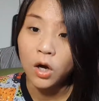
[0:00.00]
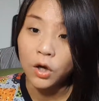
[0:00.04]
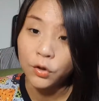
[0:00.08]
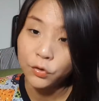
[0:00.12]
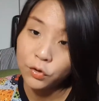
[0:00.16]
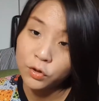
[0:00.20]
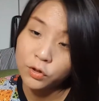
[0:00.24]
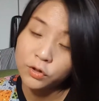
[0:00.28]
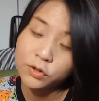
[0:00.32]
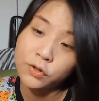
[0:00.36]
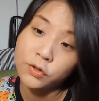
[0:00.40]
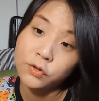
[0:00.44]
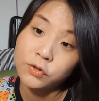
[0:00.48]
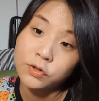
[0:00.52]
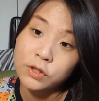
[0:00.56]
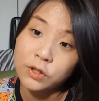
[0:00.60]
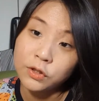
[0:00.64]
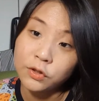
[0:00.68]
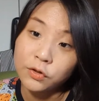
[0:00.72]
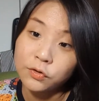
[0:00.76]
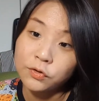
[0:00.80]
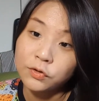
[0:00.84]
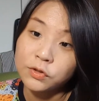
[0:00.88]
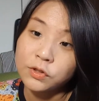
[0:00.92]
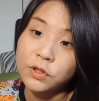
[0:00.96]
안녕하세요,
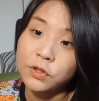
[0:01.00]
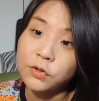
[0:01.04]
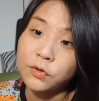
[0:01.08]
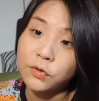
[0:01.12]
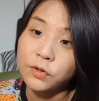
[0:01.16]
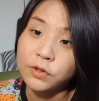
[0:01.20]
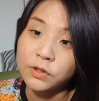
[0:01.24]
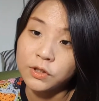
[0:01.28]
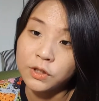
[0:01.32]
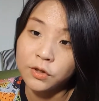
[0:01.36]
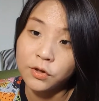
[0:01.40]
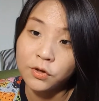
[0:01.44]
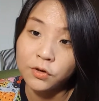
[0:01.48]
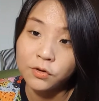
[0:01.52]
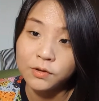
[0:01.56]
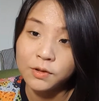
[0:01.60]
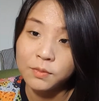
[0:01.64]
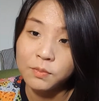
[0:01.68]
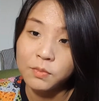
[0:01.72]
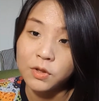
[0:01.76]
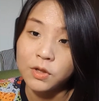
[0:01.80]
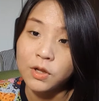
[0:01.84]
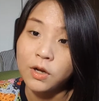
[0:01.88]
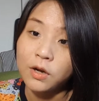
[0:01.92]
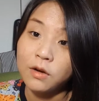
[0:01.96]
장영은 채널의
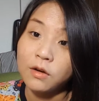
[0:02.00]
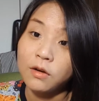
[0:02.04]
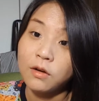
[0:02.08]
장영은입니다.